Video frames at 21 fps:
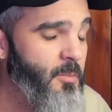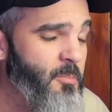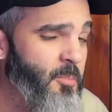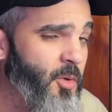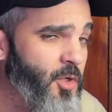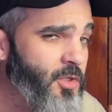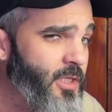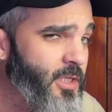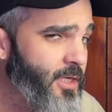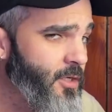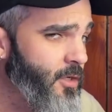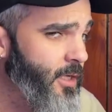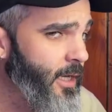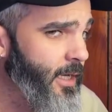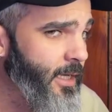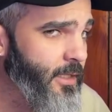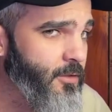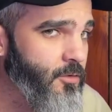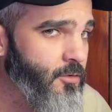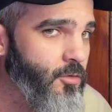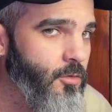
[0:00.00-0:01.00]
Posterior
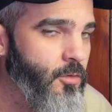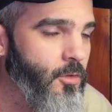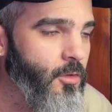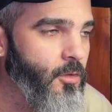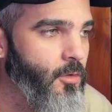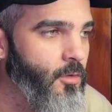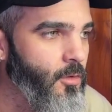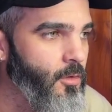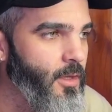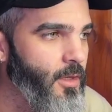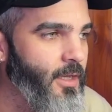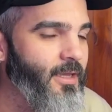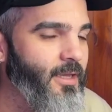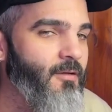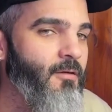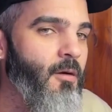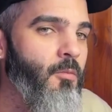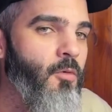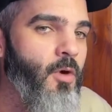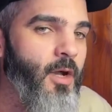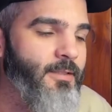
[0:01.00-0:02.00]
a esto, ¿qué
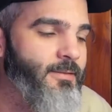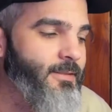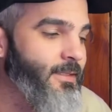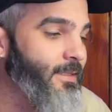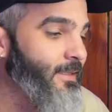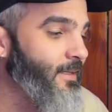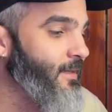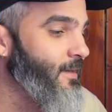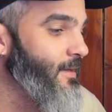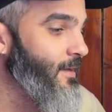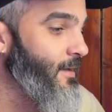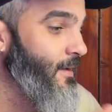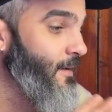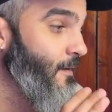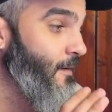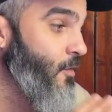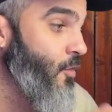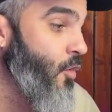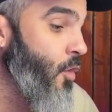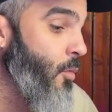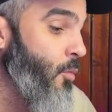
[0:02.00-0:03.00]
vamos a hacer?
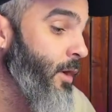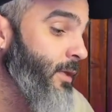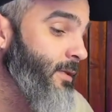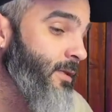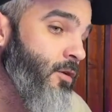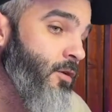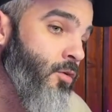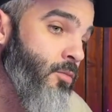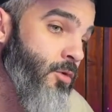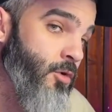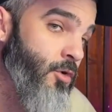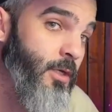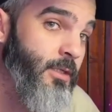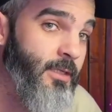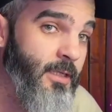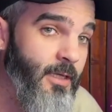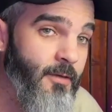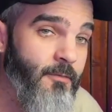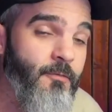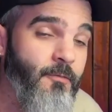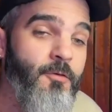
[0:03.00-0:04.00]
Como este número de
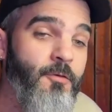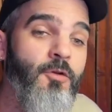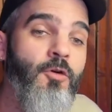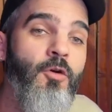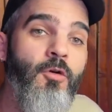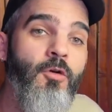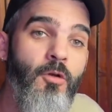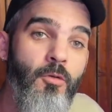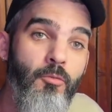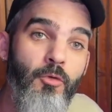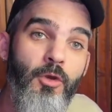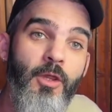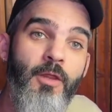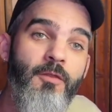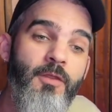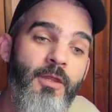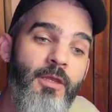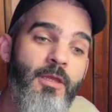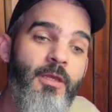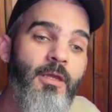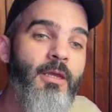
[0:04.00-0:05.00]
teléfono, como les
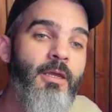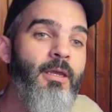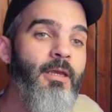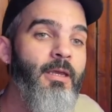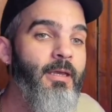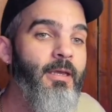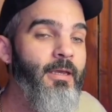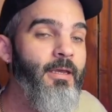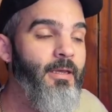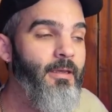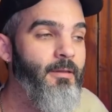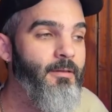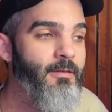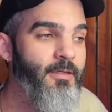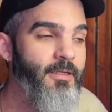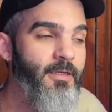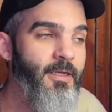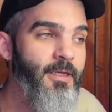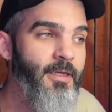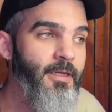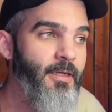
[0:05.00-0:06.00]
dije, eh,
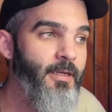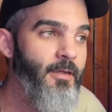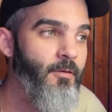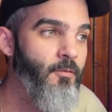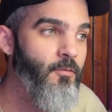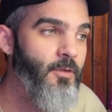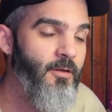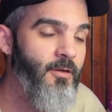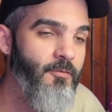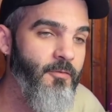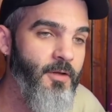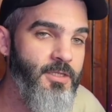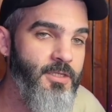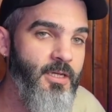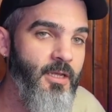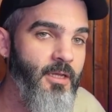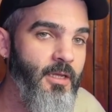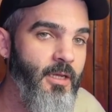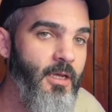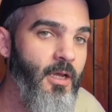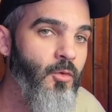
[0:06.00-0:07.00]
tiene una
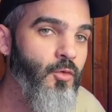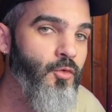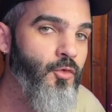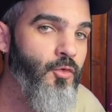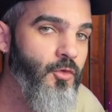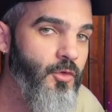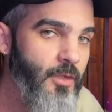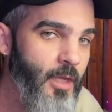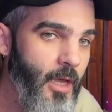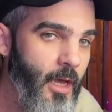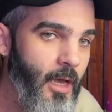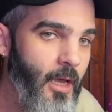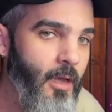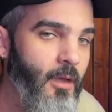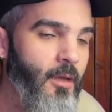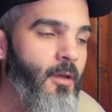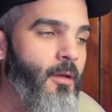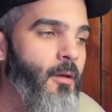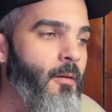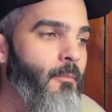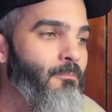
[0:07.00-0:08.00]
fecha de caducidad,
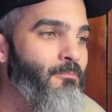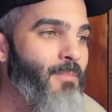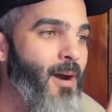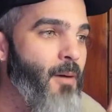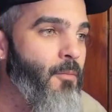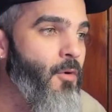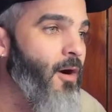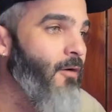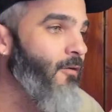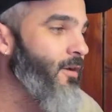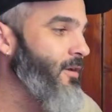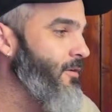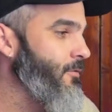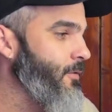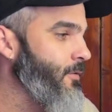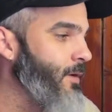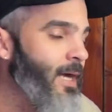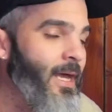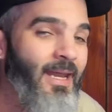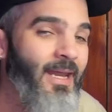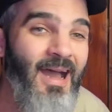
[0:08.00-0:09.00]
vamos a
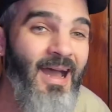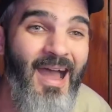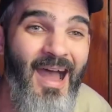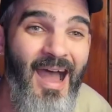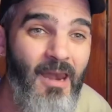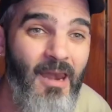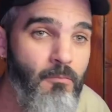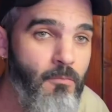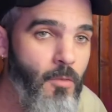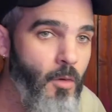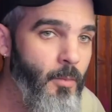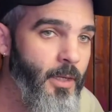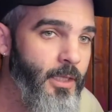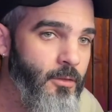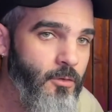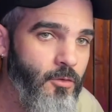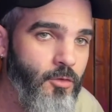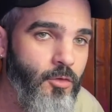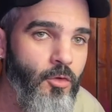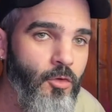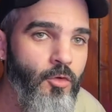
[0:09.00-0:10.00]
verificar al
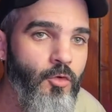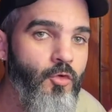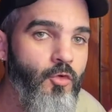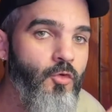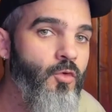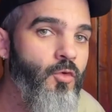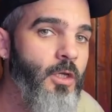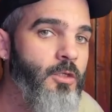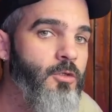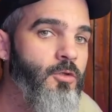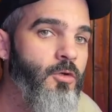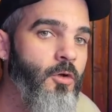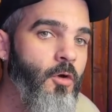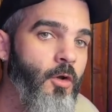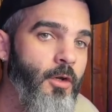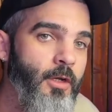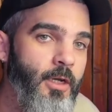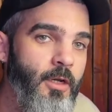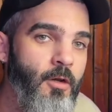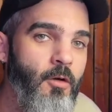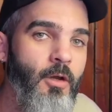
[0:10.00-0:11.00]
momento nuestro
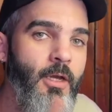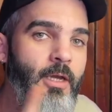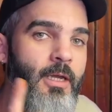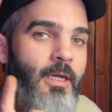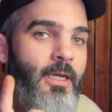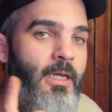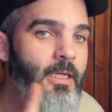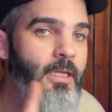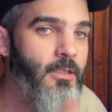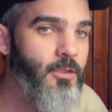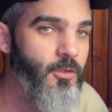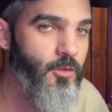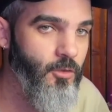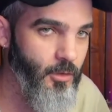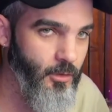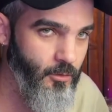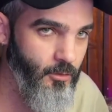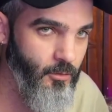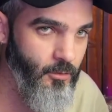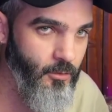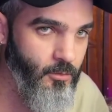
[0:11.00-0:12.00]
correo
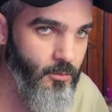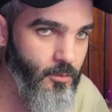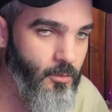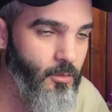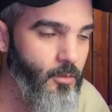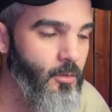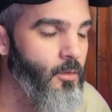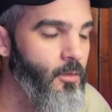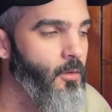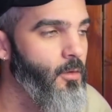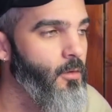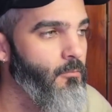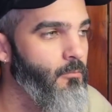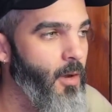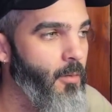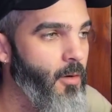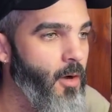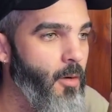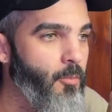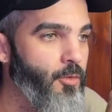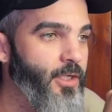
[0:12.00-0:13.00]
electrónico.
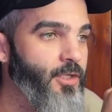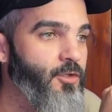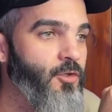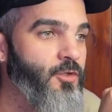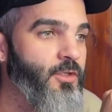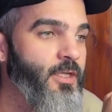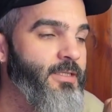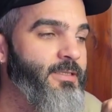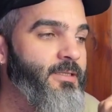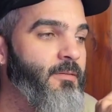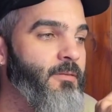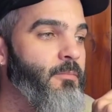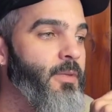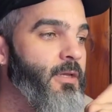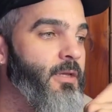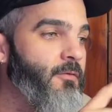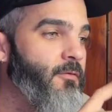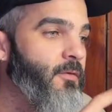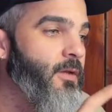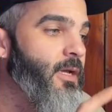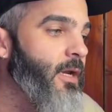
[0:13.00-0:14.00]
Vamos a poner donde dice
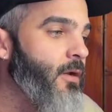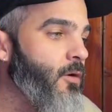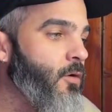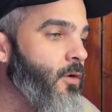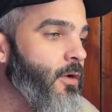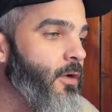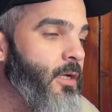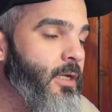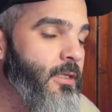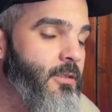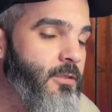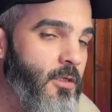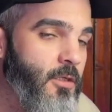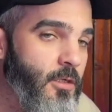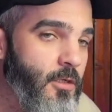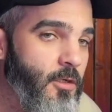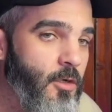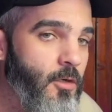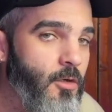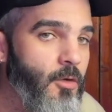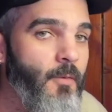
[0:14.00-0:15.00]
verificar correo
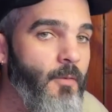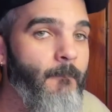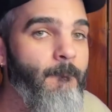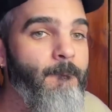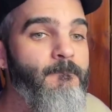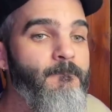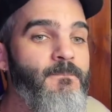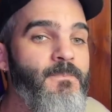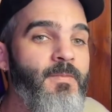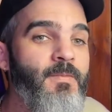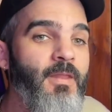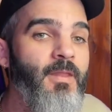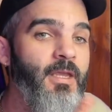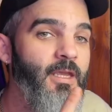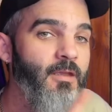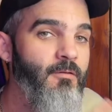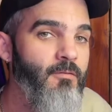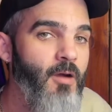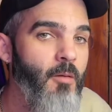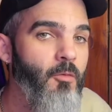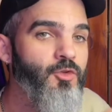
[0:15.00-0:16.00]
electrónico
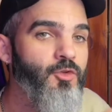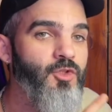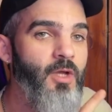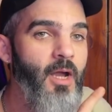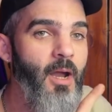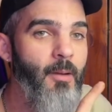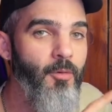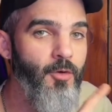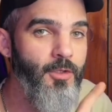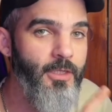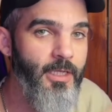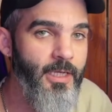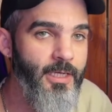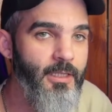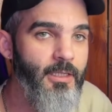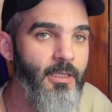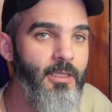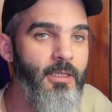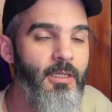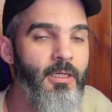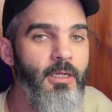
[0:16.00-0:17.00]
y vamos a poner
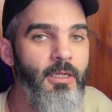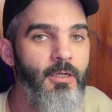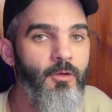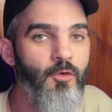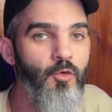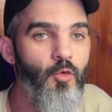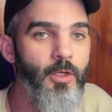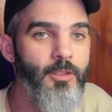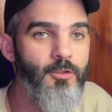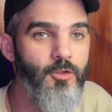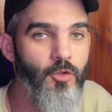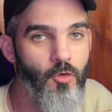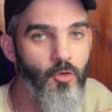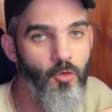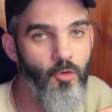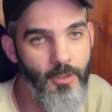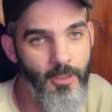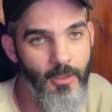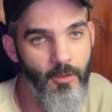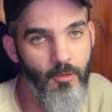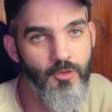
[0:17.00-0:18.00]
nuestro
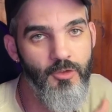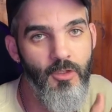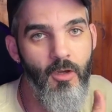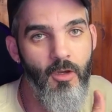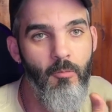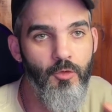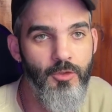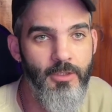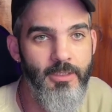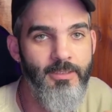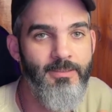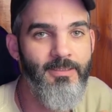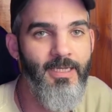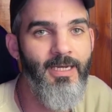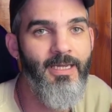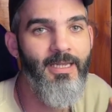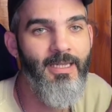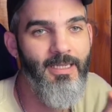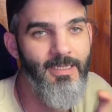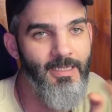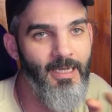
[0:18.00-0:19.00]
correo, o sea, vamos a utilizar
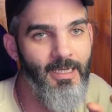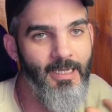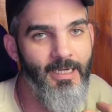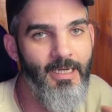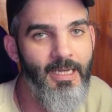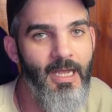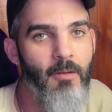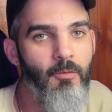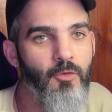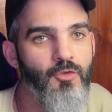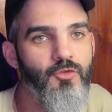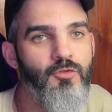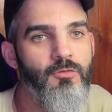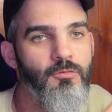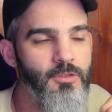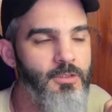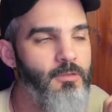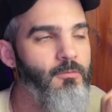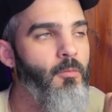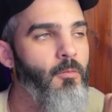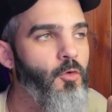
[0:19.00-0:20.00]
el que ya creamos,
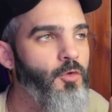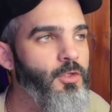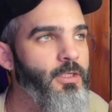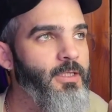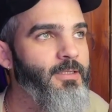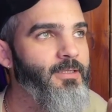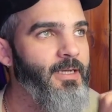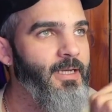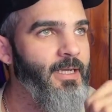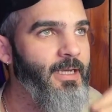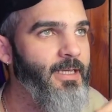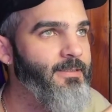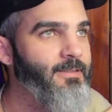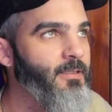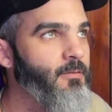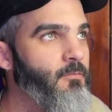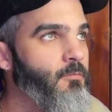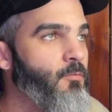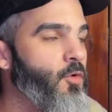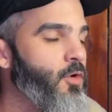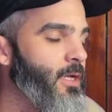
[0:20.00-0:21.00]
vamos a utilizar
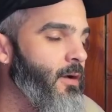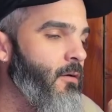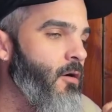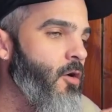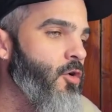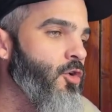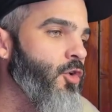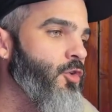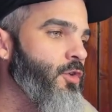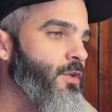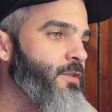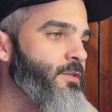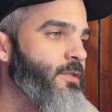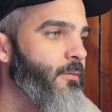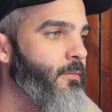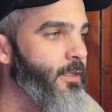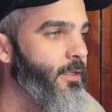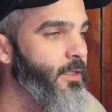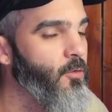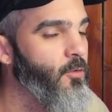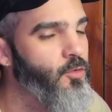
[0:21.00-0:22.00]
ese, porque abajo nos
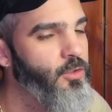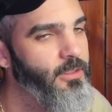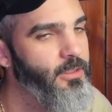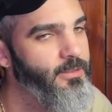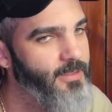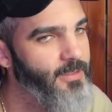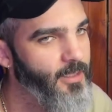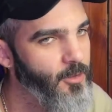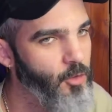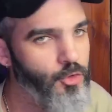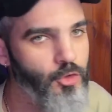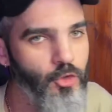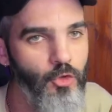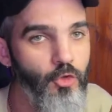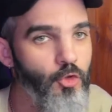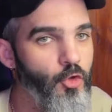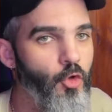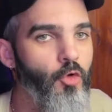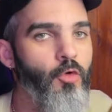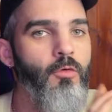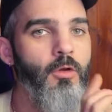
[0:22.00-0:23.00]
dice, ¿quieres utilizar otro?
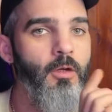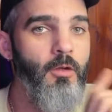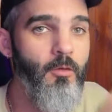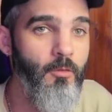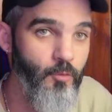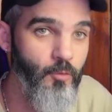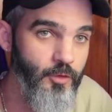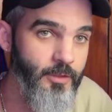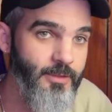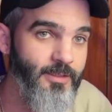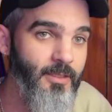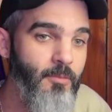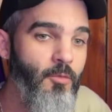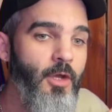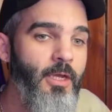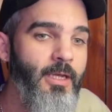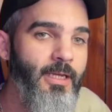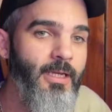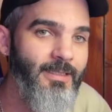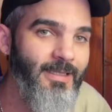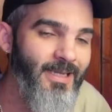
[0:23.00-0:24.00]
No, utilicemos
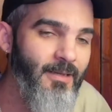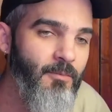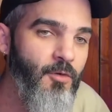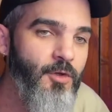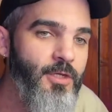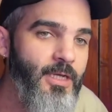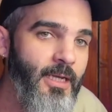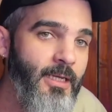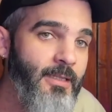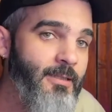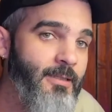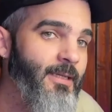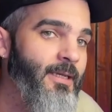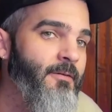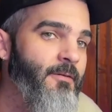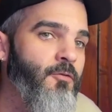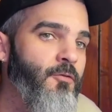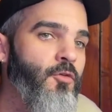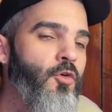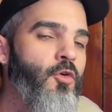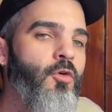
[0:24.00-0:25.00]
el que tenemos ya en el
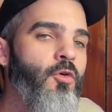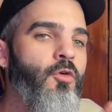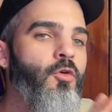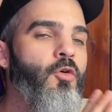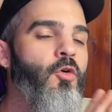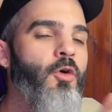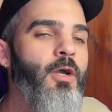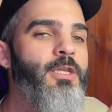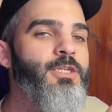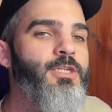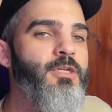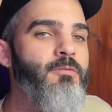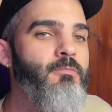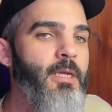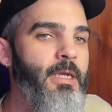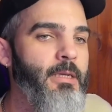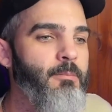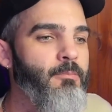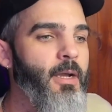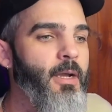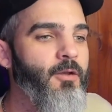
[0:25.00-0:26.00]
teléfono con el
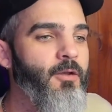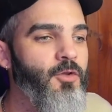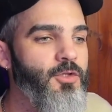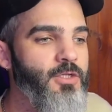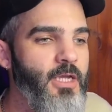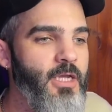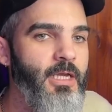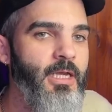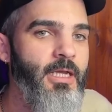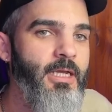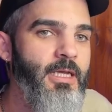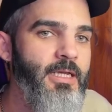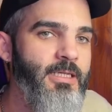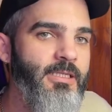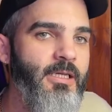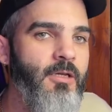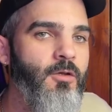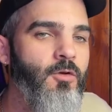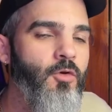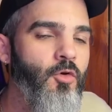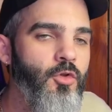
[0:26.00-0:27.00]
Gmail para que nos llegue
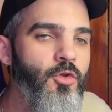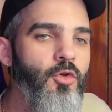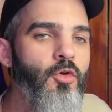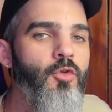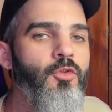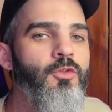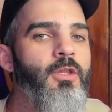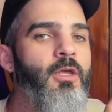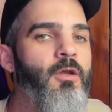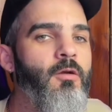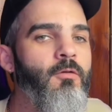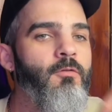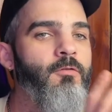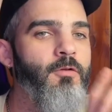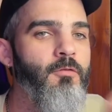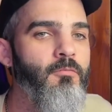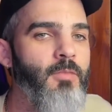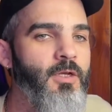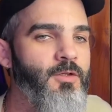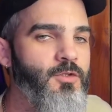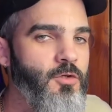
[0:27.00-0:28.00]
ese código de
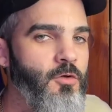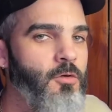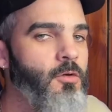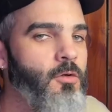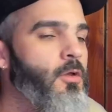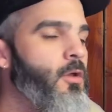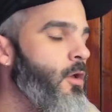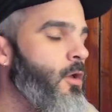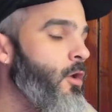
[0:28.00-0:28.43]
confirmación.